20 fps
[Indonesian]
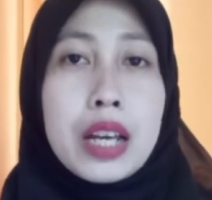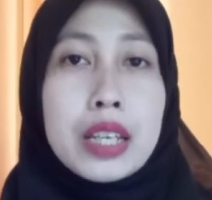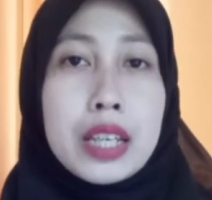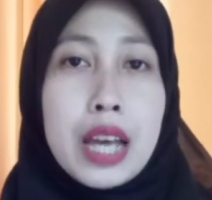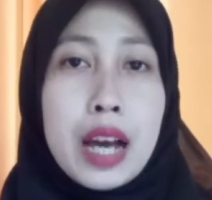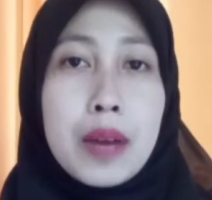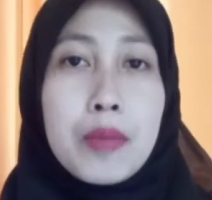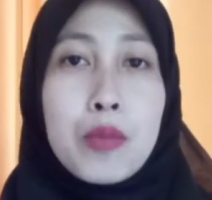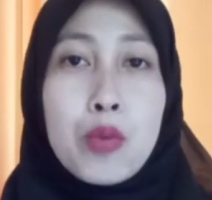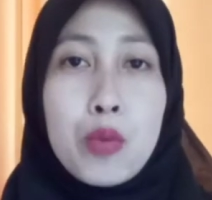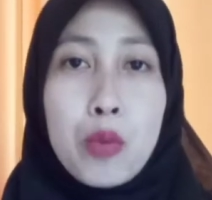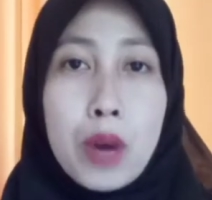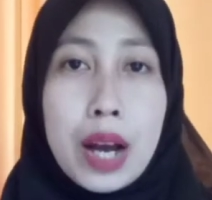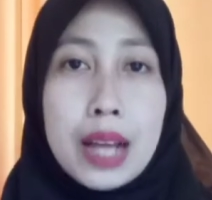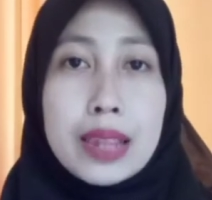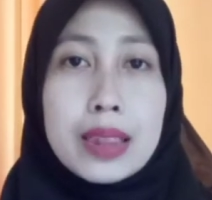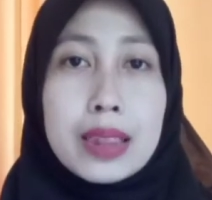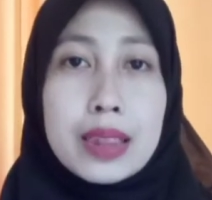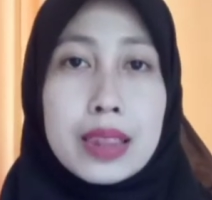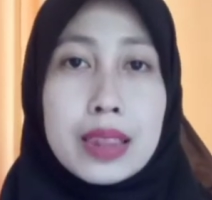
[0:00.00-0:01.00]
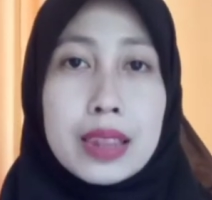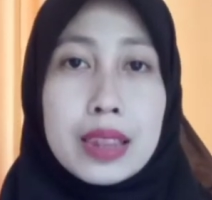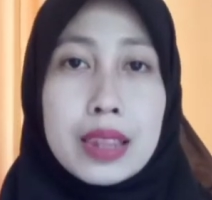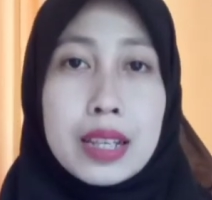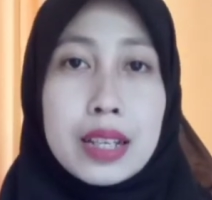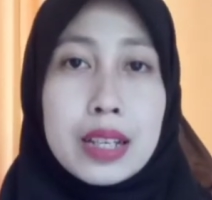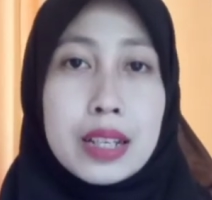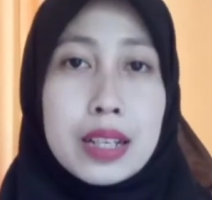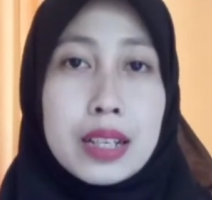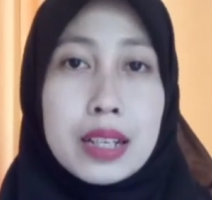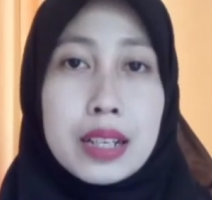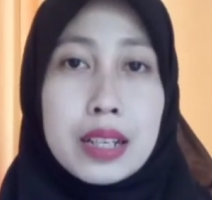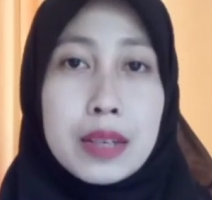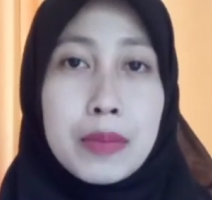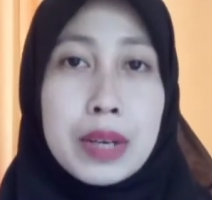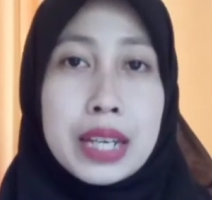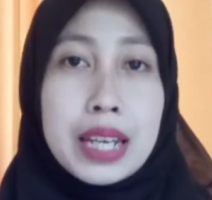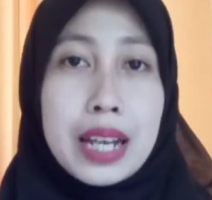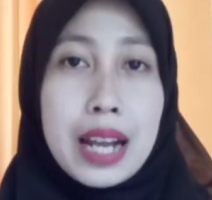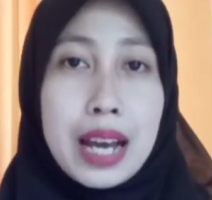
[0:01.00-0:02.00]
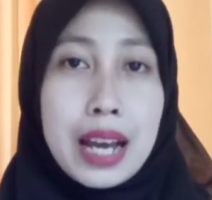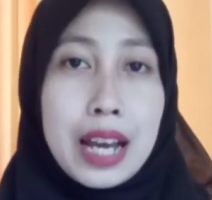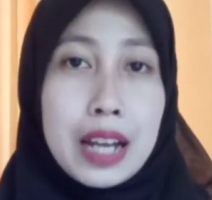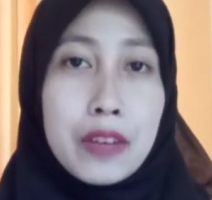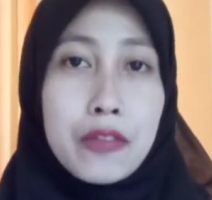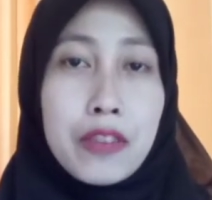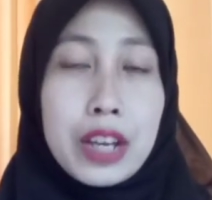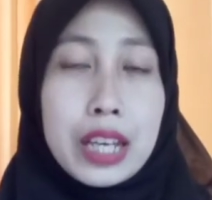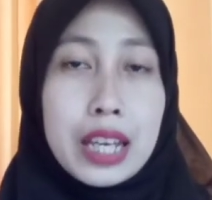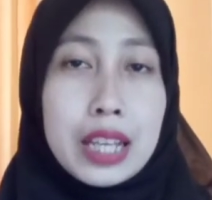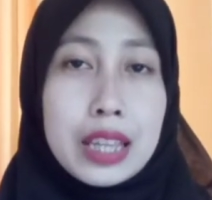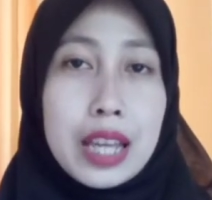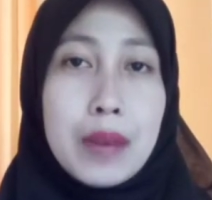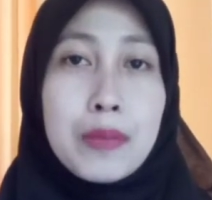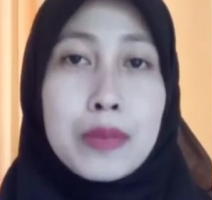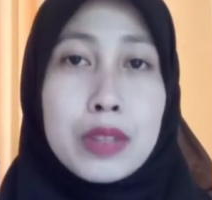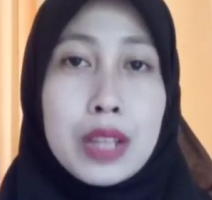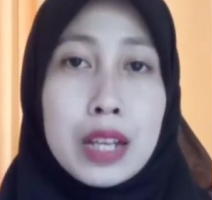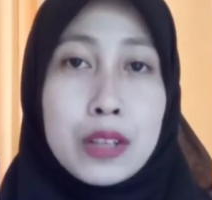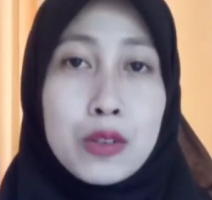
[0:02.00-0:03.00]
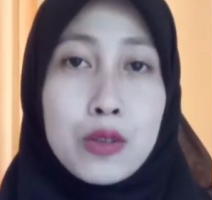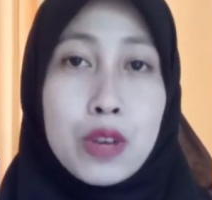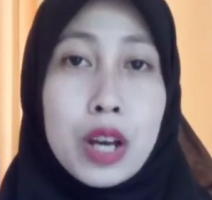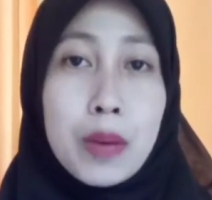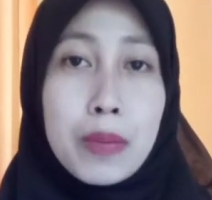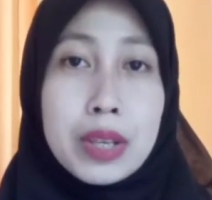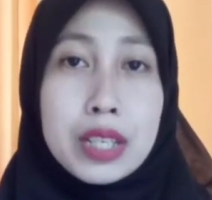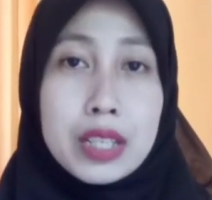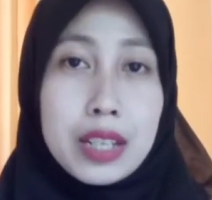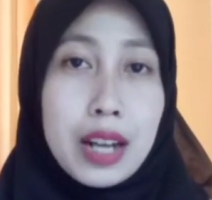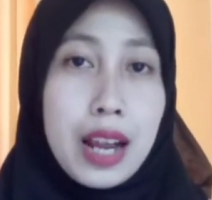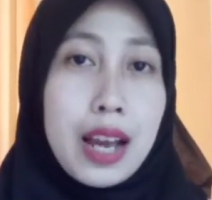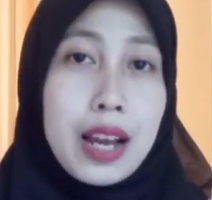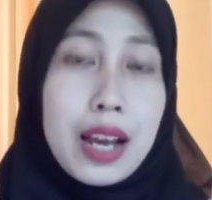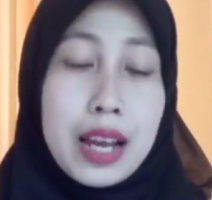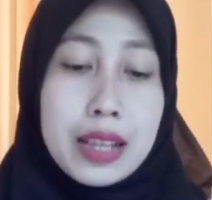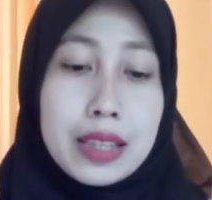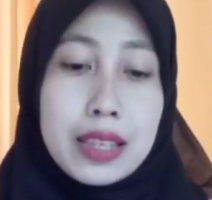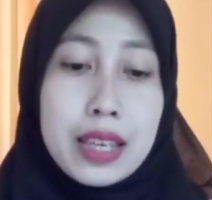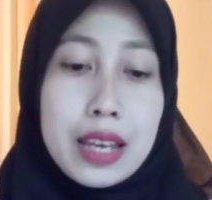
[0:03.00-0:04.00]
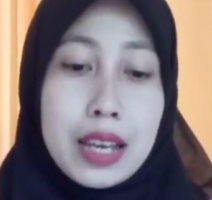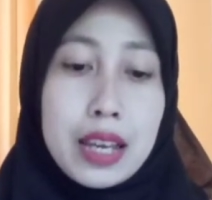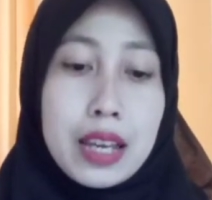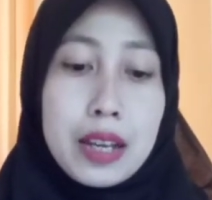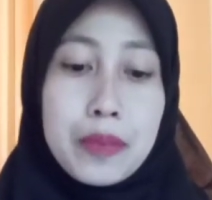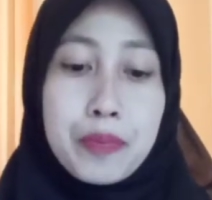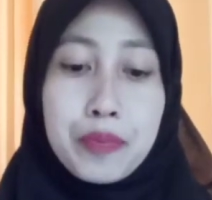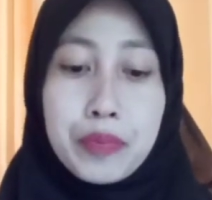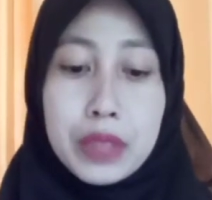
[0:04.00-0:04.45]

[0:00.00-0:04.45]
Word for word: yang buat e, menghilangkan patch hitam dan juga mencerahkannya